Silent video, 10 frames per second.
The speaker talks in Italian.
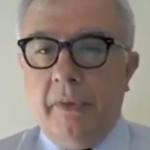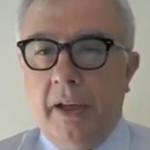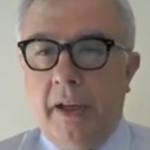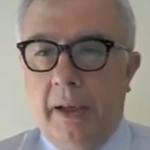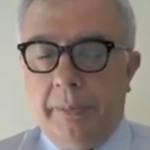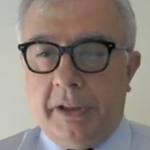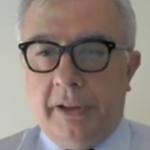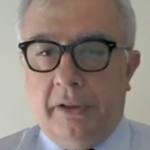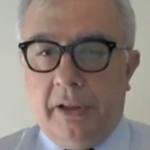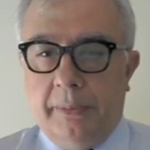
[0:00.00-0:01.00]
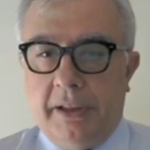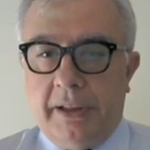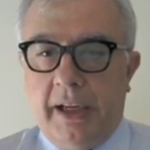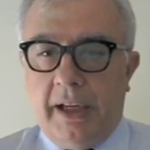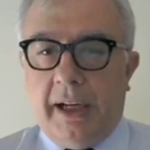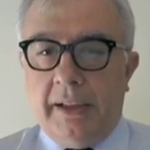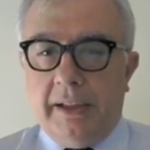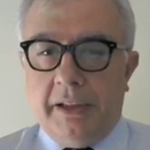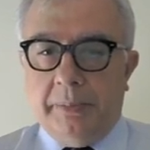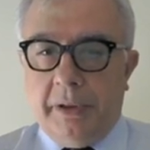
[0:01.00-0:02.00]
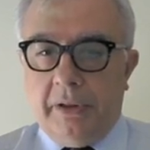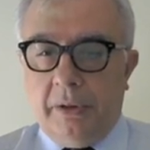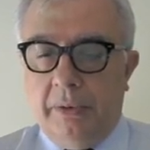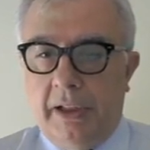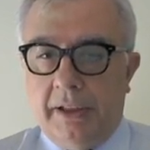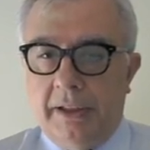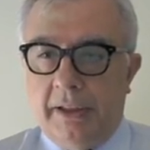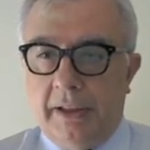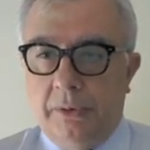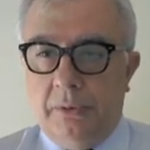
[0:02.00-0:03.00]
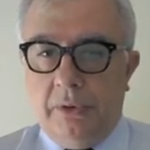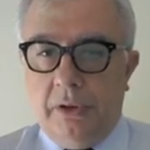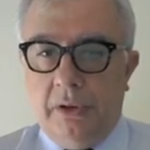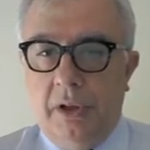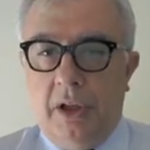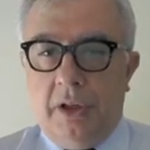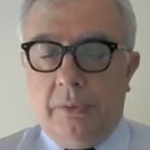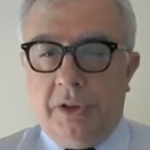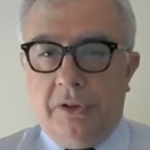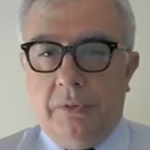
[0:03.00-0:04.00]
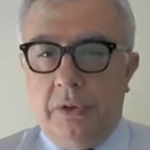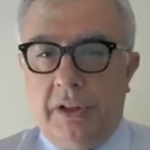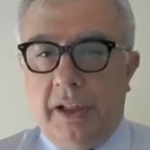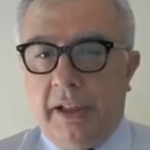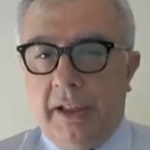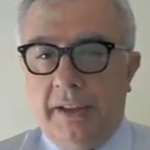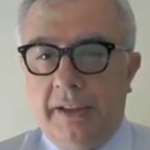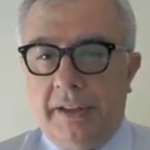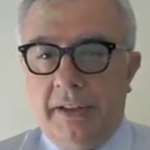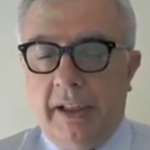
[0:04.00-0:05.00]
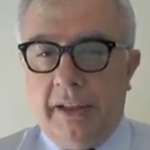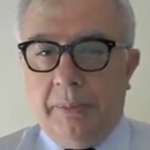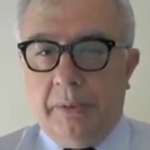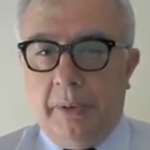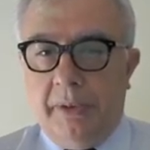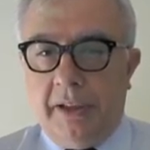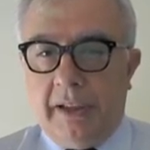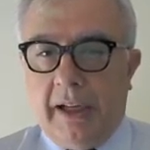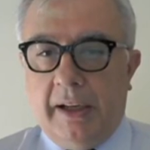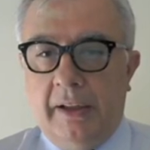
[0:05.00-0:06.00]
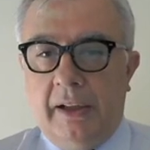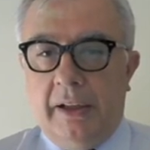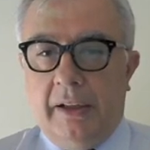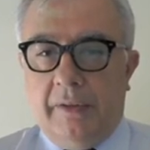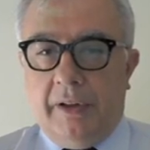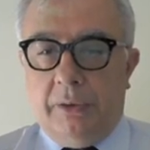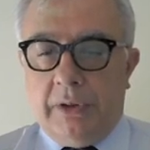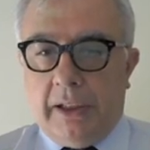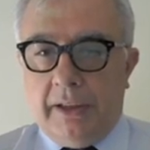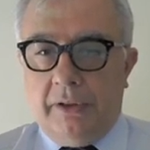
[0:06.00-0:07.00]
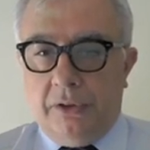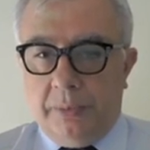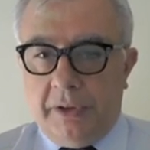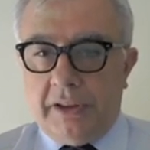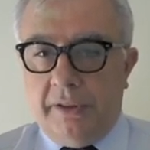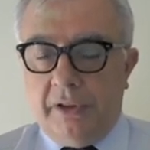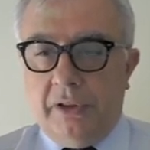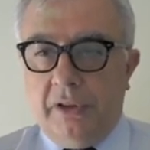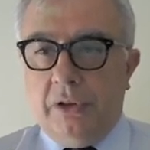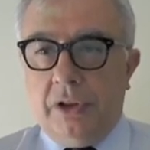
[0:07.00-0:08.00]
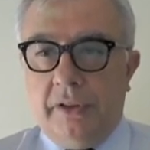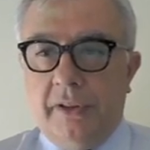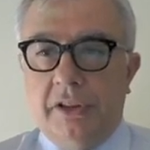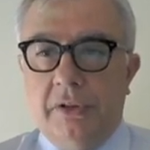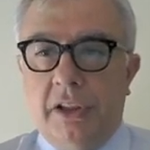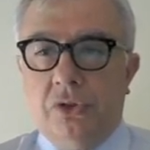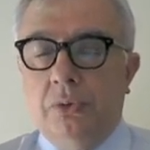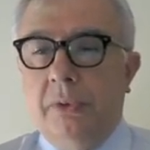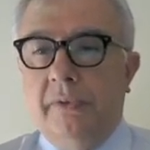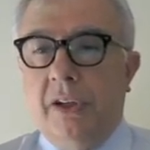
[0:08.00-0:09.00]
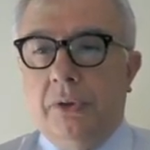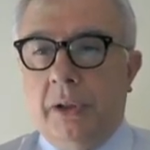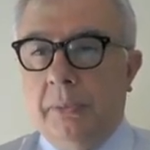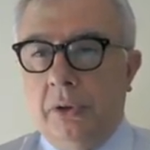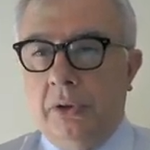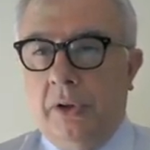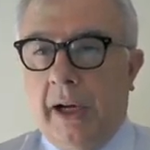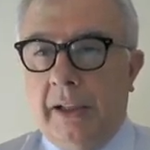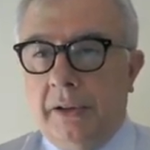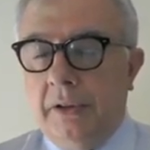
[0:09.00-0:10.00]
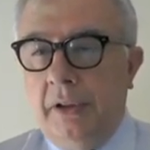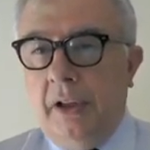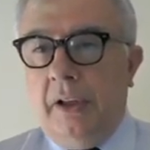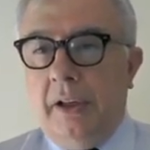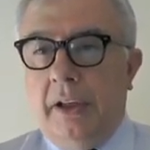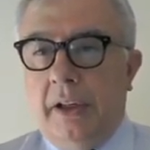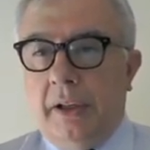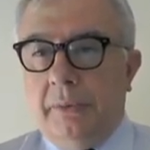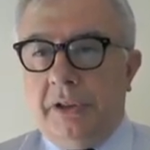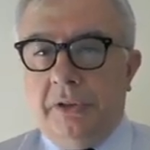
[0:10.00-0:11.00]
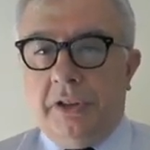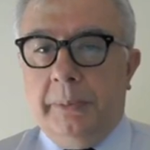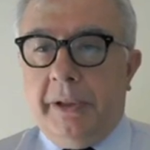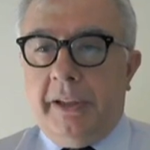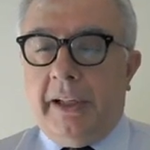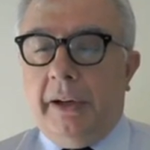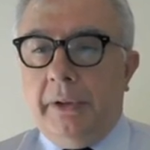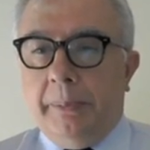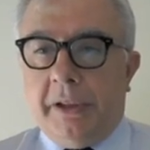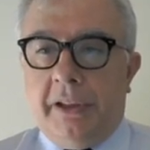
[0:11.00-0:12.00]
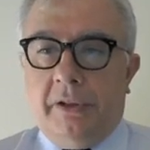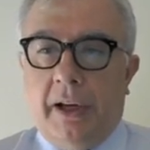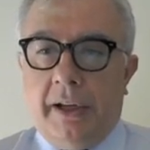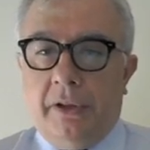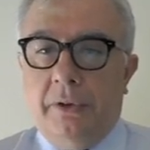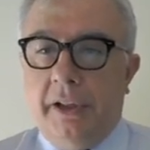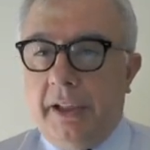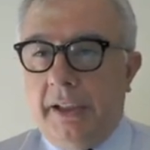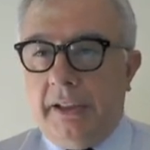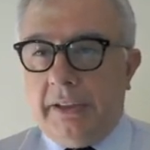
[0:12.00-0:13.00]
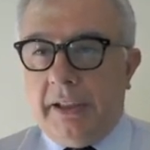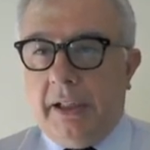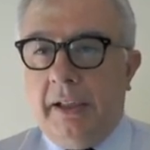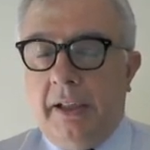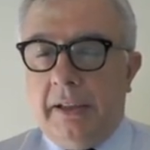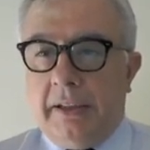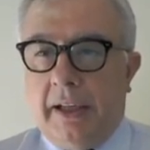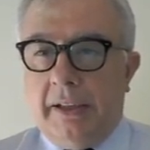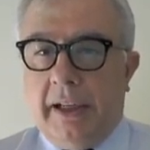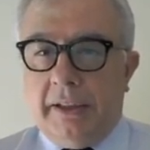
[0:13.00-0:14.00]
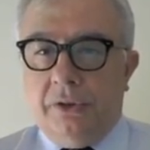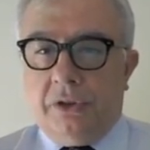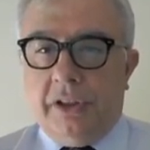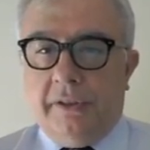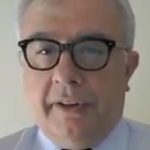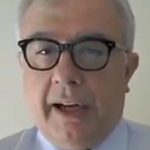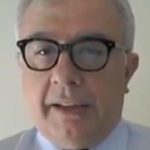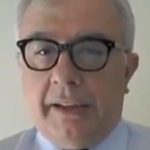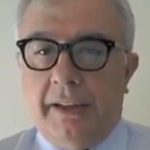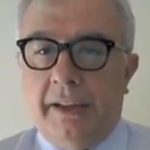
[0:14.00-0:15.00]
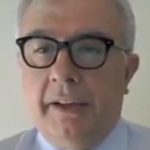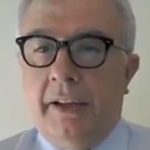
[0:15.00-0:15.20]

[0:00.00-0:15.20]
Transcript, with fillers: è particolarmente alta rispetto a quella di θ 1, questo vuol dire che la densità di probabilità eh, valutata in corrispondenza al vettore delle osservazioni assume un valore molto alto. Eh, questo sembra indicare una particolare coerenza tra i dati osservati